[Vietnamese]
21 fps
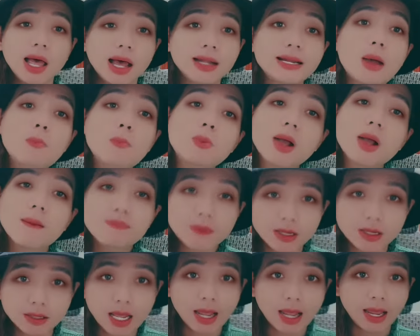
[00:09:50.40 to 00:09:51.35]
à, đóng góp
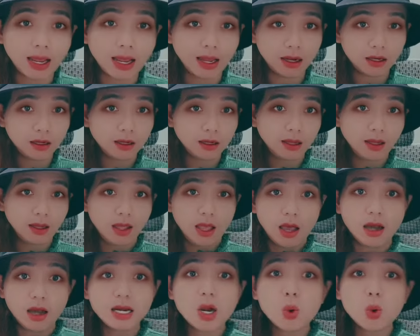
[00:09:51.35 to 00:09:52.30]
từ thiện
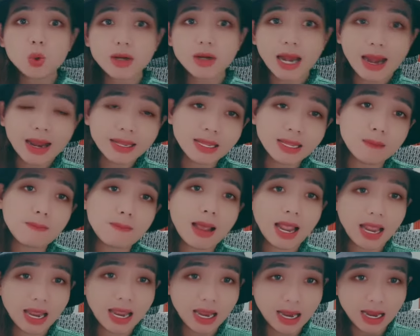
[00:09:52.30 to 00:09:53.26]
ở đâu ra vậy
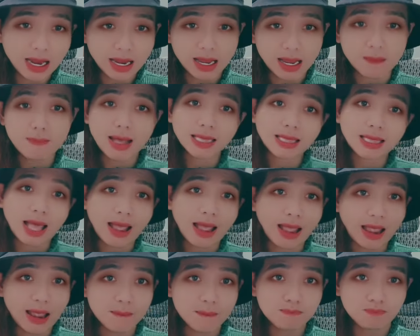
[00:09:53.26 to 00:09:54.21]
má má
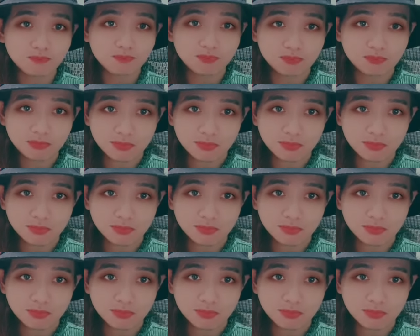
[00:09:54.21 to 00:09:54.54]
tám